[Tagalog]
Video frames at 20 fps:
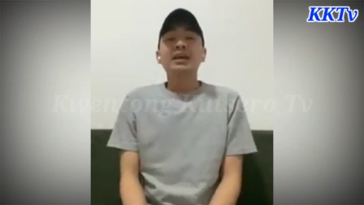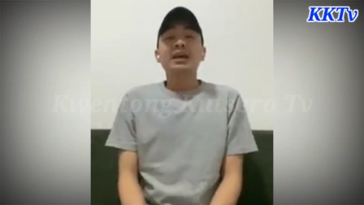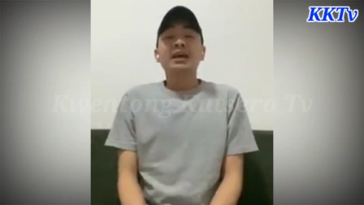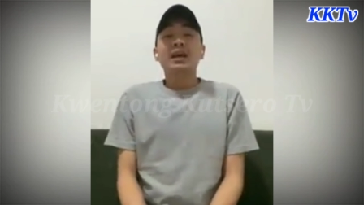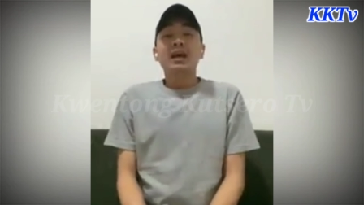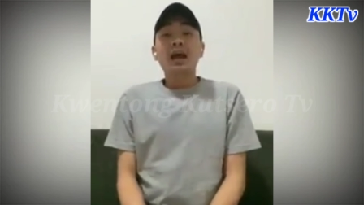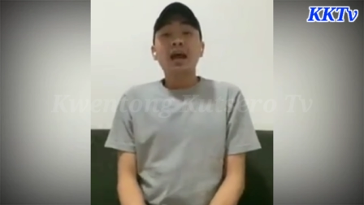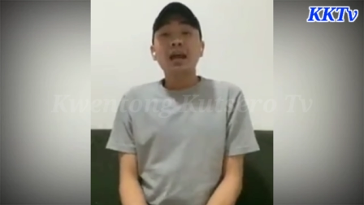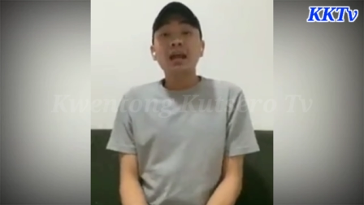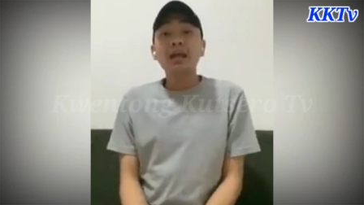
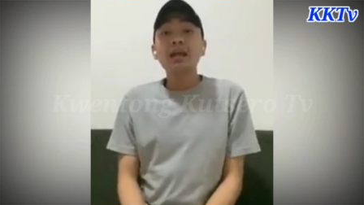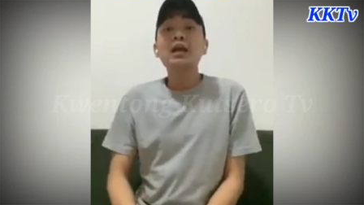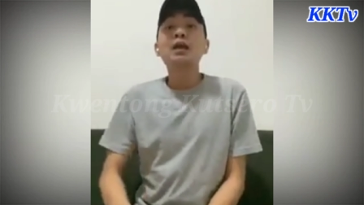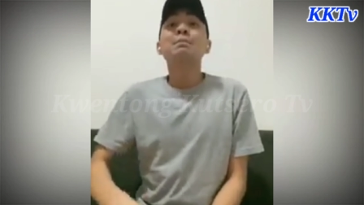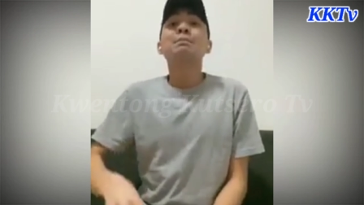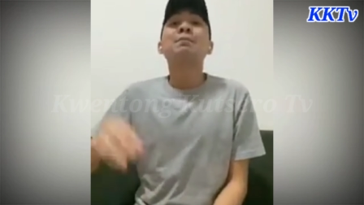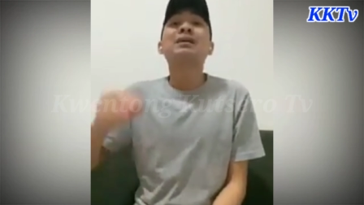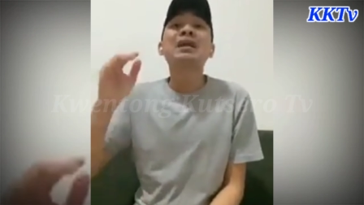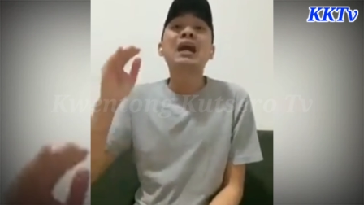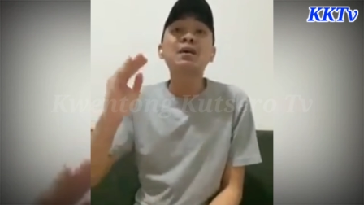
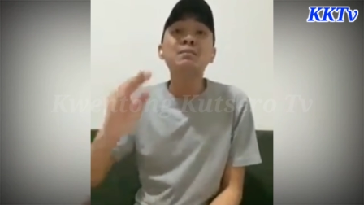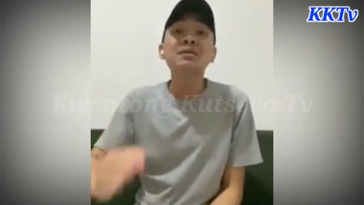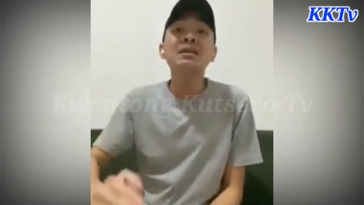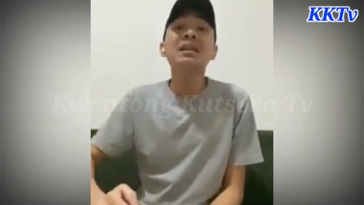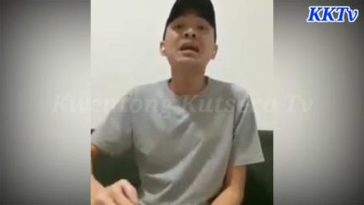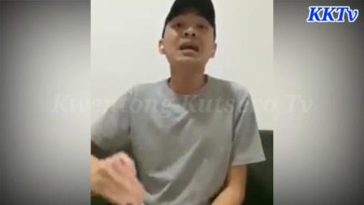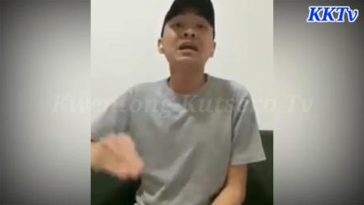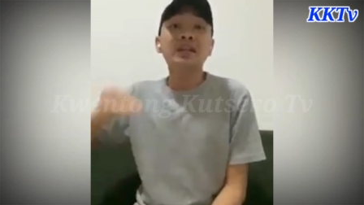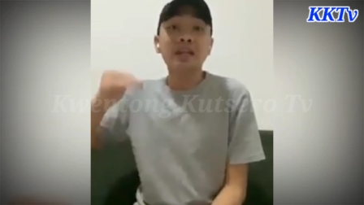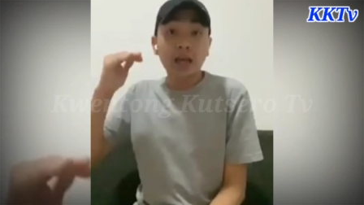ay marami
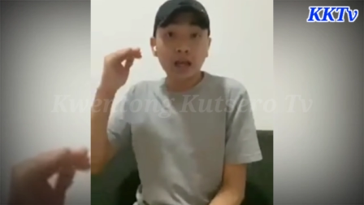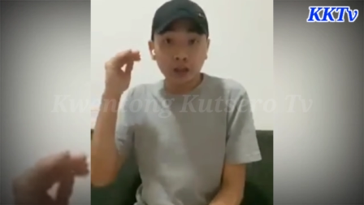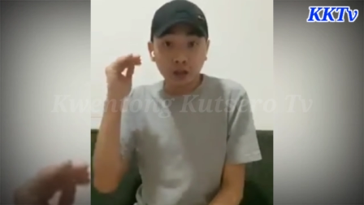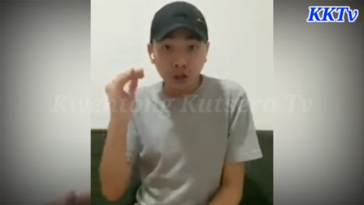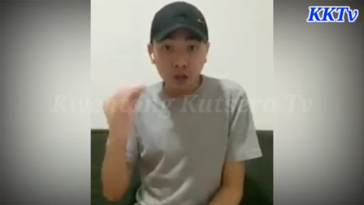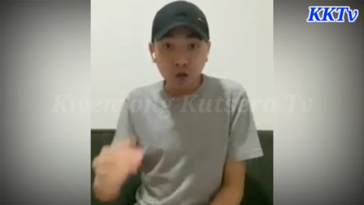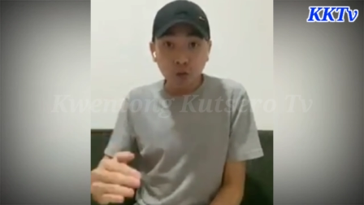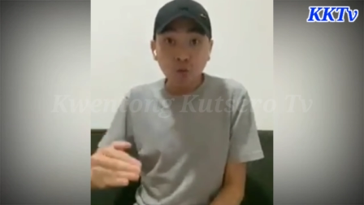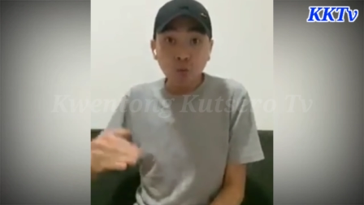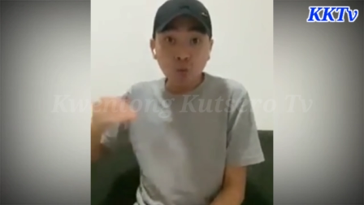nang
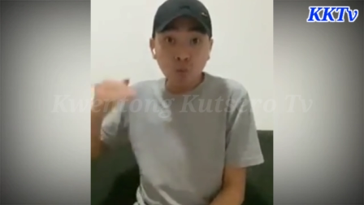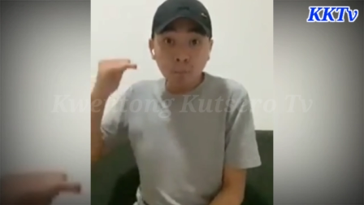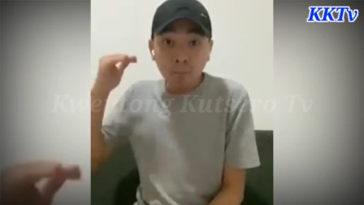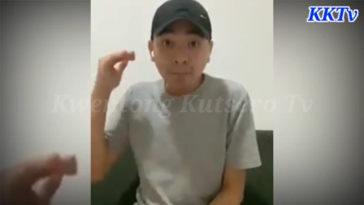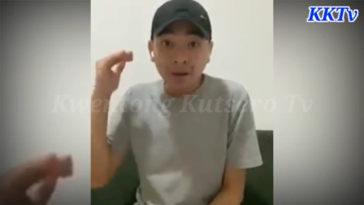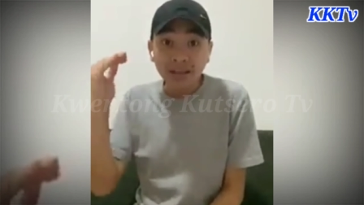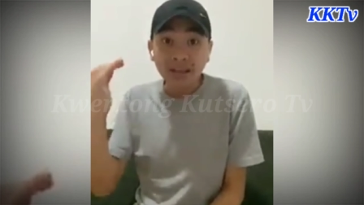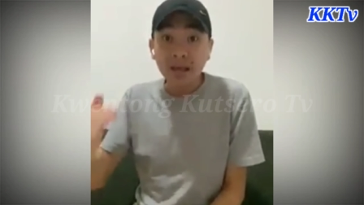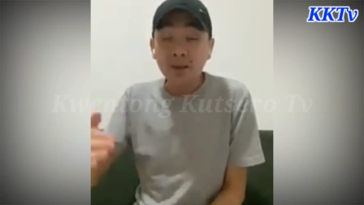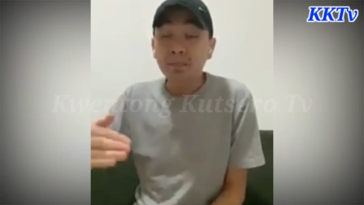naitayong kumpanya,